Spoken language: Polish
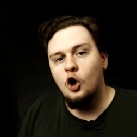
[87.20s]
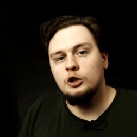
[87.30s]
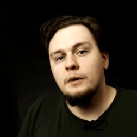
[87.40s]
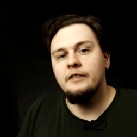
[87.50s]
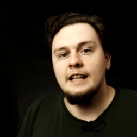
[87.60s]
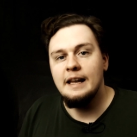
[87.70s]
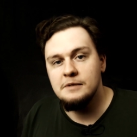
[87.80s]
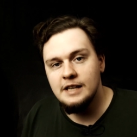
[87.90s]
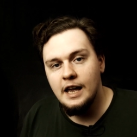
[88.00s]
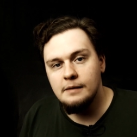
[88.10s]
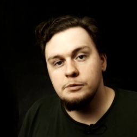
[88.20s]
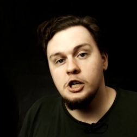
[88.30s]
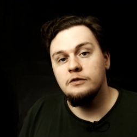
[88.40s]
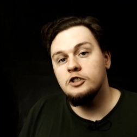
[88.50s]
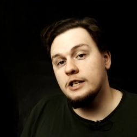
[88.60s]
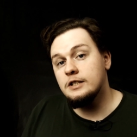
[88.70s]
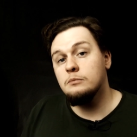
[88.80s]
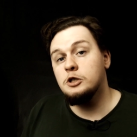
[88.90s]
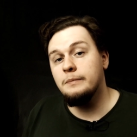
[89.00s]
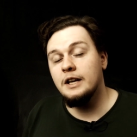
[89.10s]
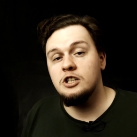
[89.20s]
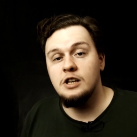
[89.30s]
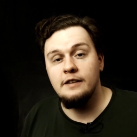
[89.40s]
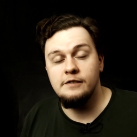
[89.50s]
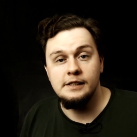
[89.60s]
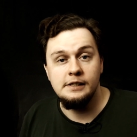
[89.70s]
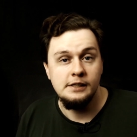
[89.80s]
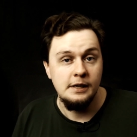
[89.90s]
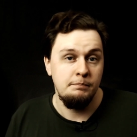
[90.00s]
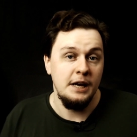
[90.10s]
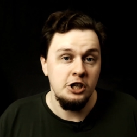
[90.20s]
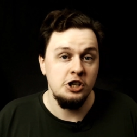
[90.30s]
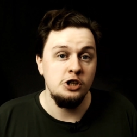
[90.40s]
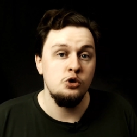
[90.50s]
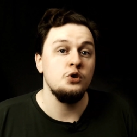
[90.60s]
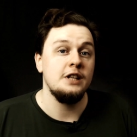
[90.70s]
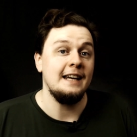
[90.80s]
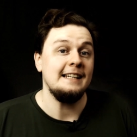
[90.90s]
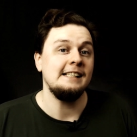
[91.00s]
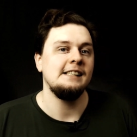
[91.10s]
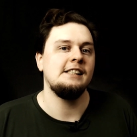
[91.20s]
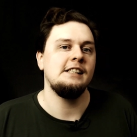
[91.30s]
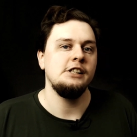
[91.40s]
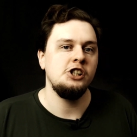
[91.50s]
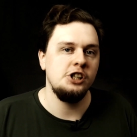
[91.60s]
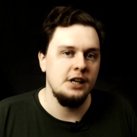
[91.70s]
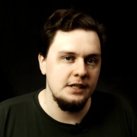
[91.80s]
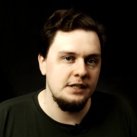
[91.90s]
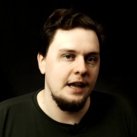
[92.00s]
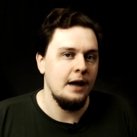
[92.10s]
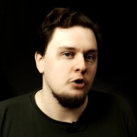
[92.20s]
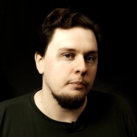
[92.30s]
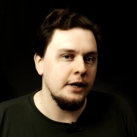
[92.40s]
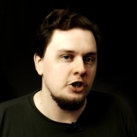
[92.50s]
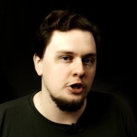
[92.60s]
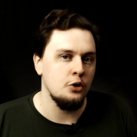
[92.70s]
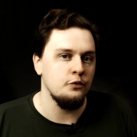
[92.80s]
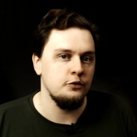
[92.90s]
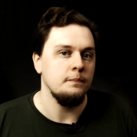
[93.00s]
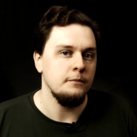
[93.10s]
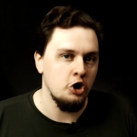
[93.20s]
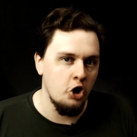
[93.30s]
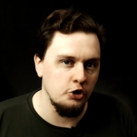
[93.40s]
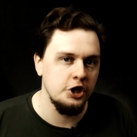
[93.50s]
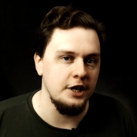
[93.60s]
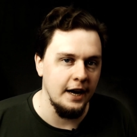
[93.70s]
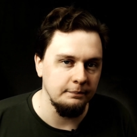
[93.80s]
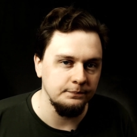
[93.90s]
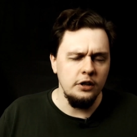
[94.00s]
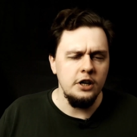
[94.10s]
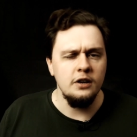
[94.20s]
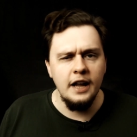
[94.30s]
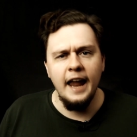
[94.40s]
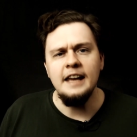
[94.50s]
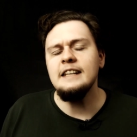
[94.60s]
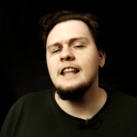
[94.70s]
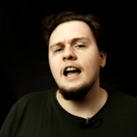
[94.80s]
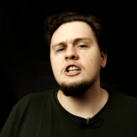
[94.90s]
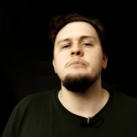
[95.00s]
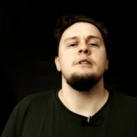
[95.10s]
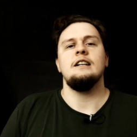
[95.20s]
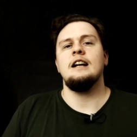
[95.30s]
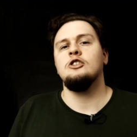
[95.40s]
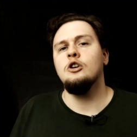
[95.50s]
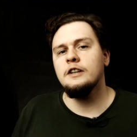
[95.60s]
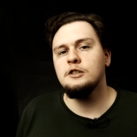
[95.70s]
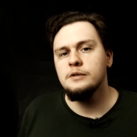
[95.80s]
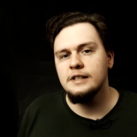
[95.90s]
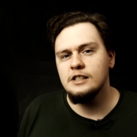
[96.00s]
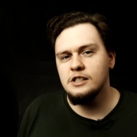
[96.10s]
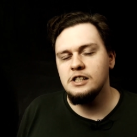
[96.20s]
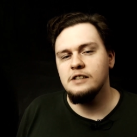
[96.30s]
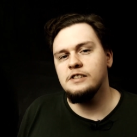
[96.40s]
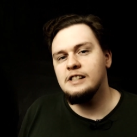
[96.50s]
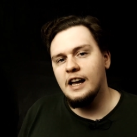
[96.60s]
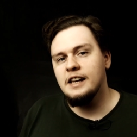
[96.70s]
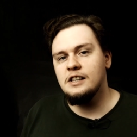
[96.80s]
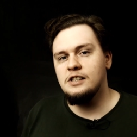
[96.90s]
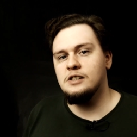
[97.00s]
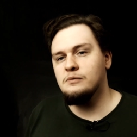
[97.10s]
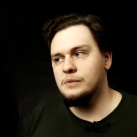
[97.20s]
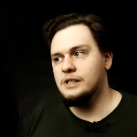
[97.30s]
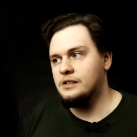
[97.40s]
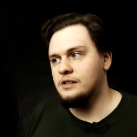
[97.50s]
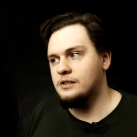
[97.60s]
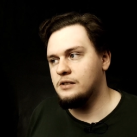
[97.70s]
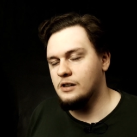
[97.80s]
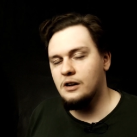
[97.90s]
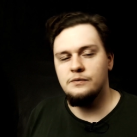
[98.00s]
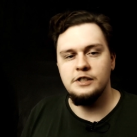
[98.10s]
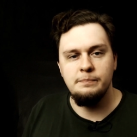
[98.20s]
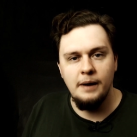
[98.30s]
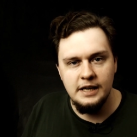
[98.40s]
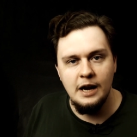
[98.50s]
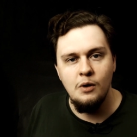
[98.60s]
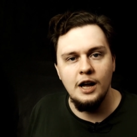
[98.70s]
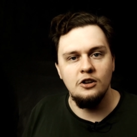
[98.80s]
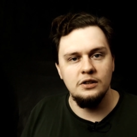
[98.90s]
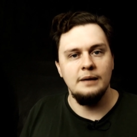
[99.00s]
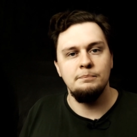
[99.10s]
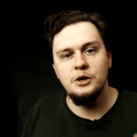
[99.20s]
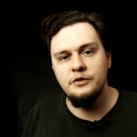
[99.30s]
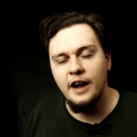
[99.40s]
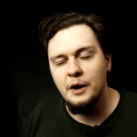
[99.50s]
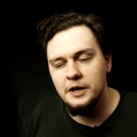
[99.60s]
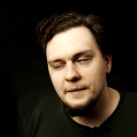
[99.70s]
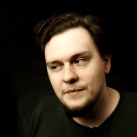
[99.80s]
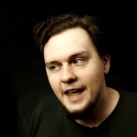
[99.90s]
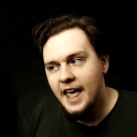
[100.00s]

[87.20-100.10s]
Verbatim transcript: odpowiadają za przedwczesną śmierć nawet 54 tysięcy Europejczyków rocznie. No i okej, okay, idea, żeby ratować ludzkie życie wydaje się być no, wspaniała, godna pochwały